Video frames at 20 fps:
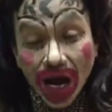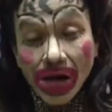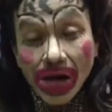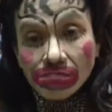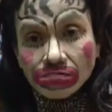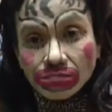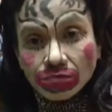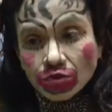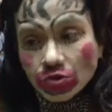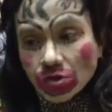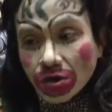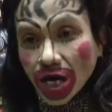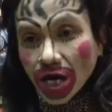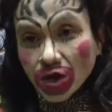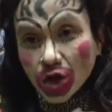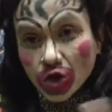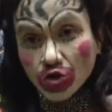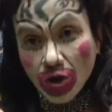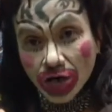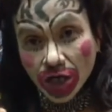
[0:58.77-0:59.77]
นะ
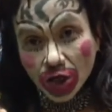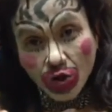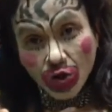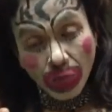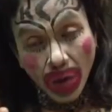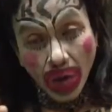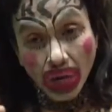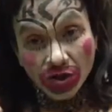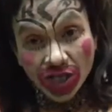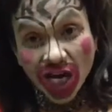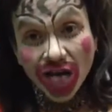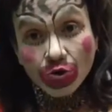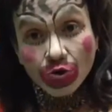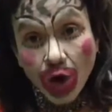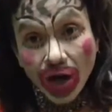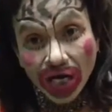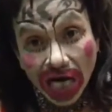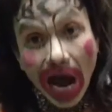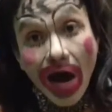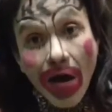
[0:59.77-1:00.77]
และในช่วงนี้ช่วงโปรโมชั่น
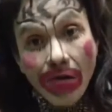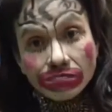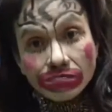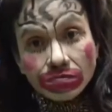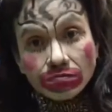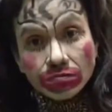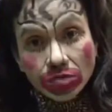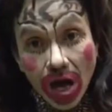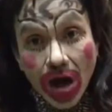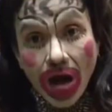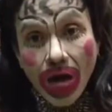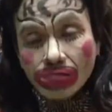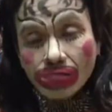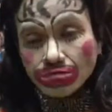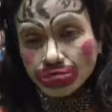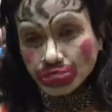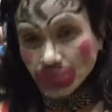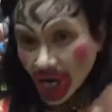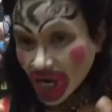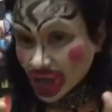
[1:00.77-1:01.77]
ด้วยนะอ่ะ
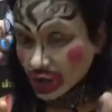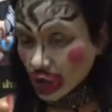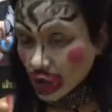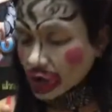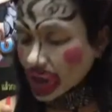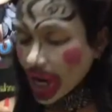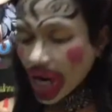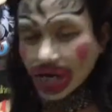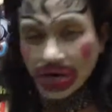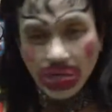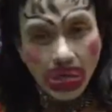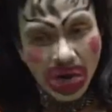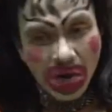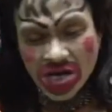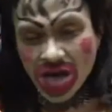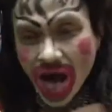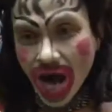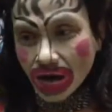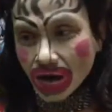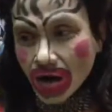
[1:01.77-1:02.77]
ใครสนใจ
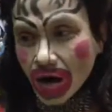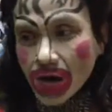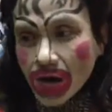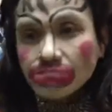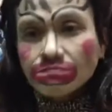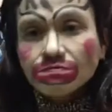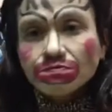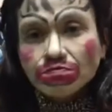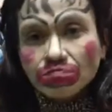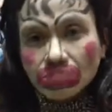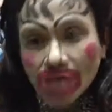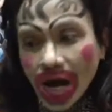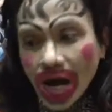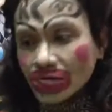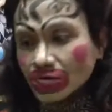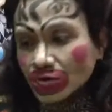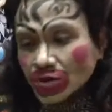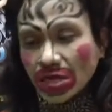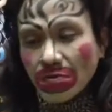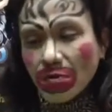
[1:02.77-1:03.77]
ไม่ยากเลย นะ
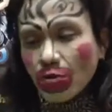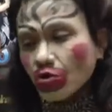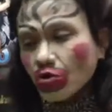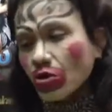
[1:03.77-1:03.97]
สรร